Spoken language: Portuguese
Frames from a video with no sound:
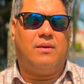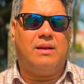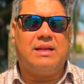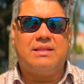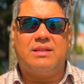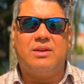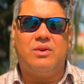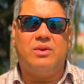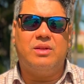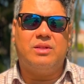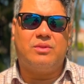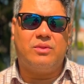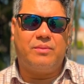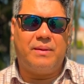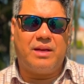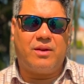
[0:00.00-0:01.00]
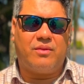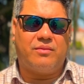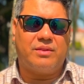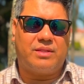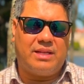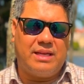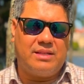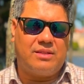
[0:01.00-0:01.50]
Olá, senhores, tudo bem com
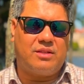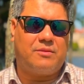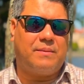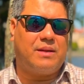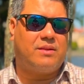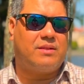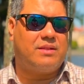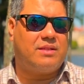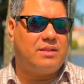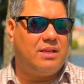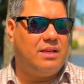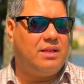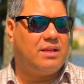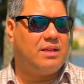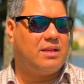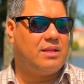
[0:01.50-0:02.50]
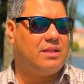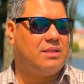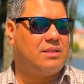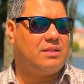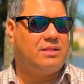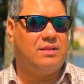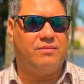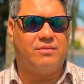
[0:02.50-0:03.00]
vocês? Espero que sim.
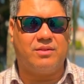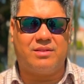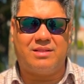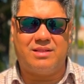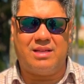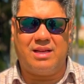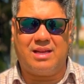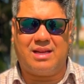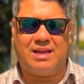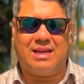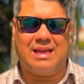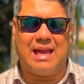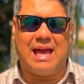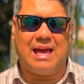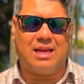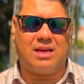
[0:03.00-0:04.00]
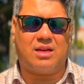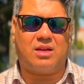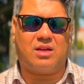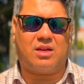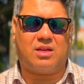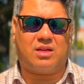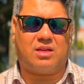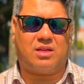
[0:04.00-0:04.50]
Se você quer
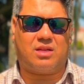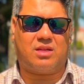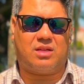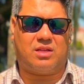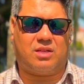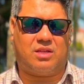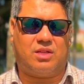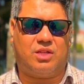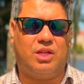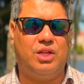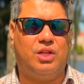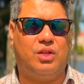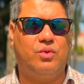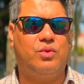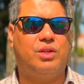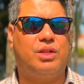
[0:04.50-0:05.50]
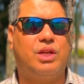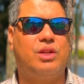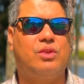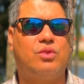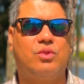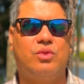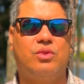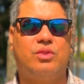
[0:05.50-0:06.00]
sentir um cheiro
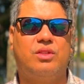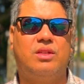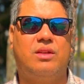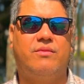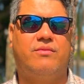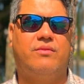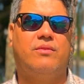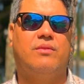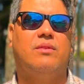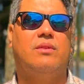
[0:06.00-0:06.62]
exclusivo